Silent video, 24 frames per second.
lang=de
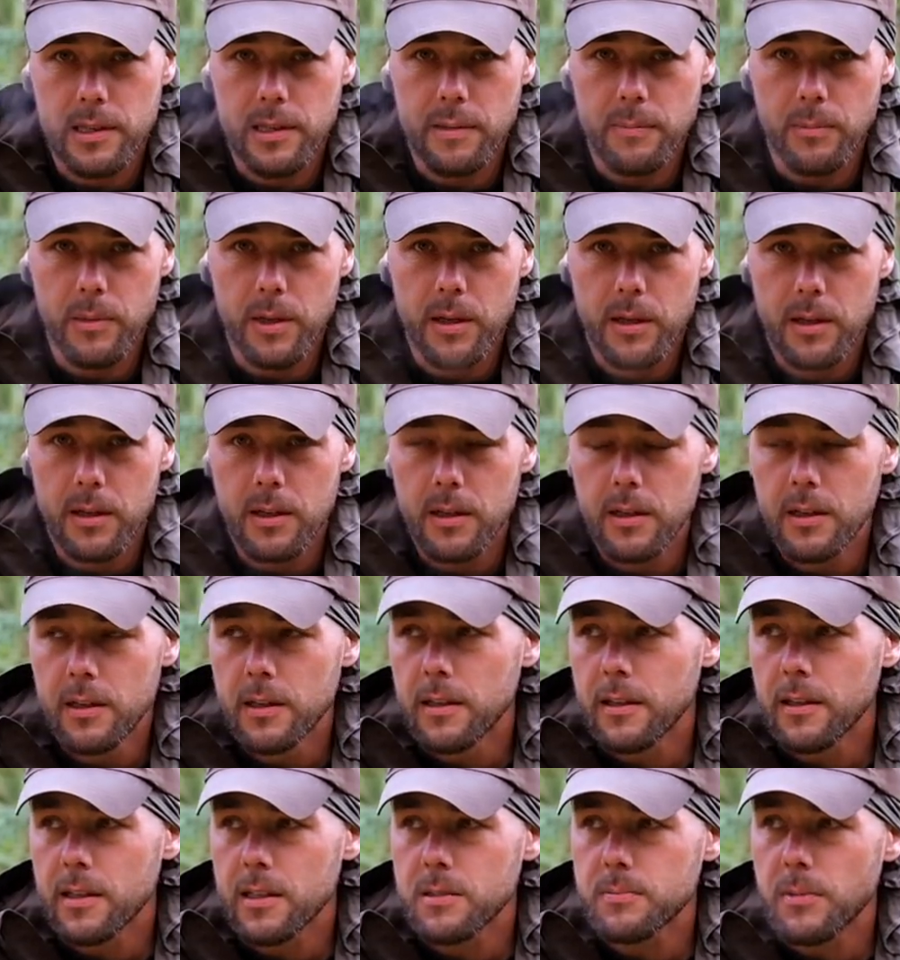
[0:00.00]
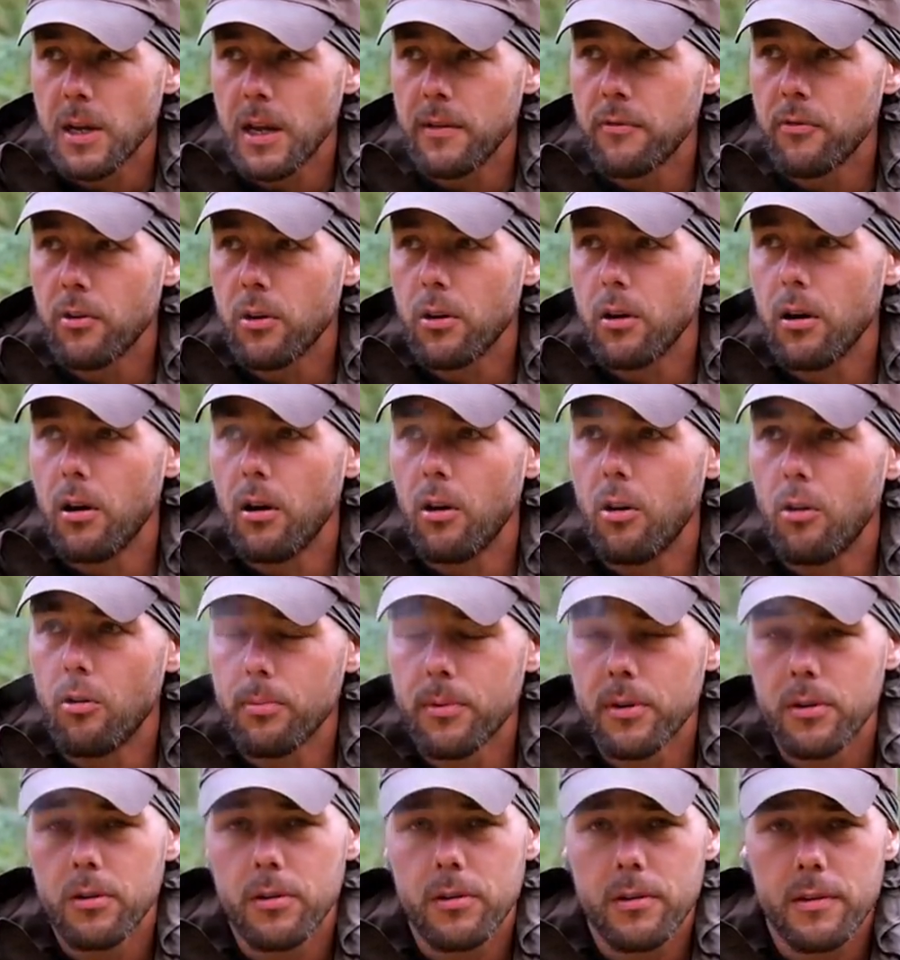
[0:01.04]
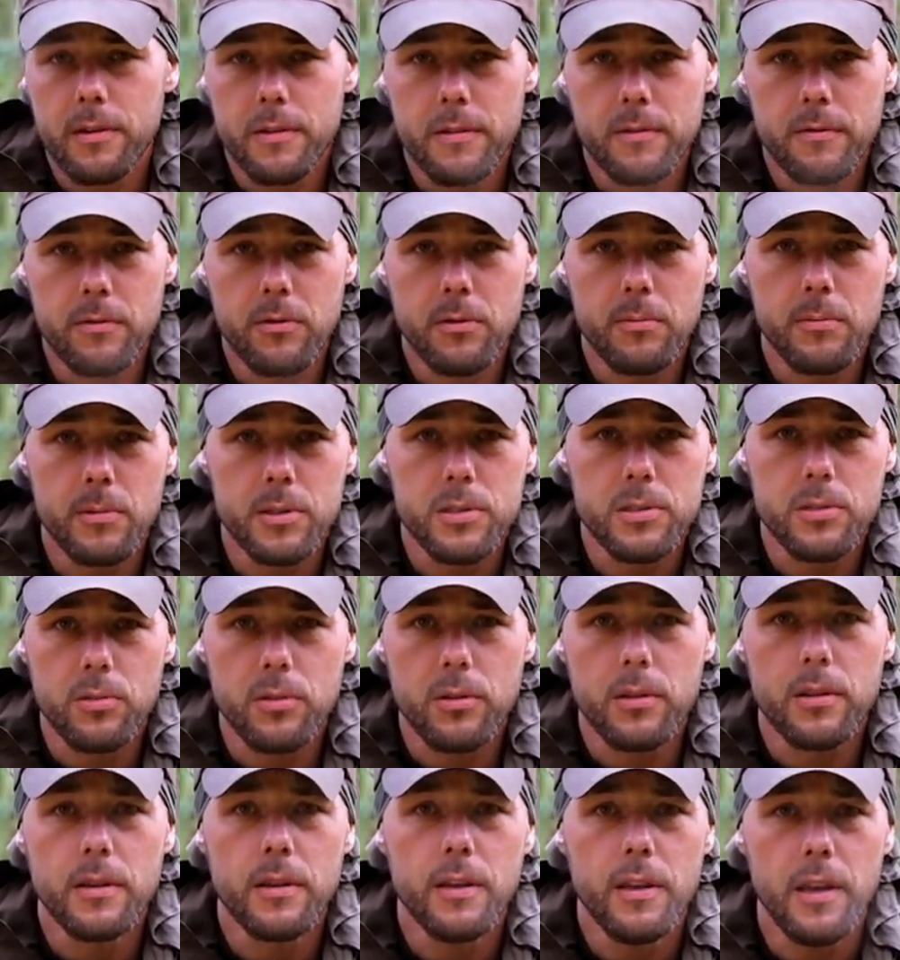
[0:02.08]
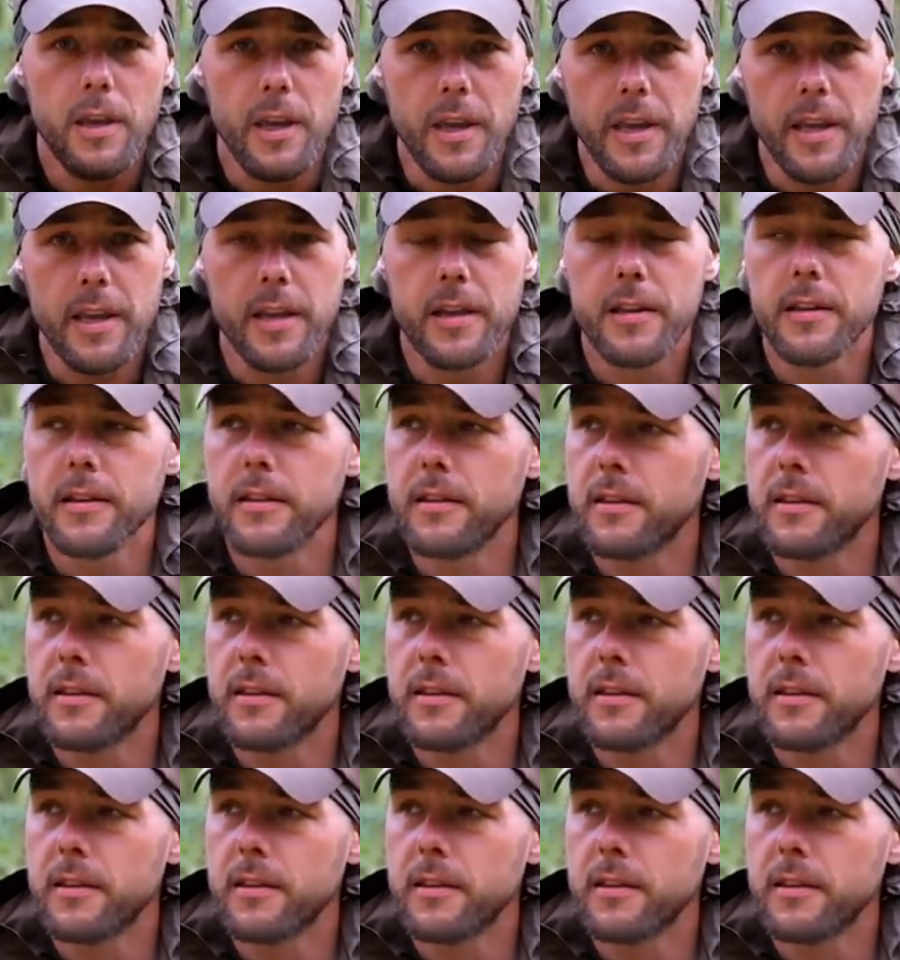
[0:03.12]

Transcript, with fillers: kommt, dass man einfach ein Hobby hat, wo man sagt, hey,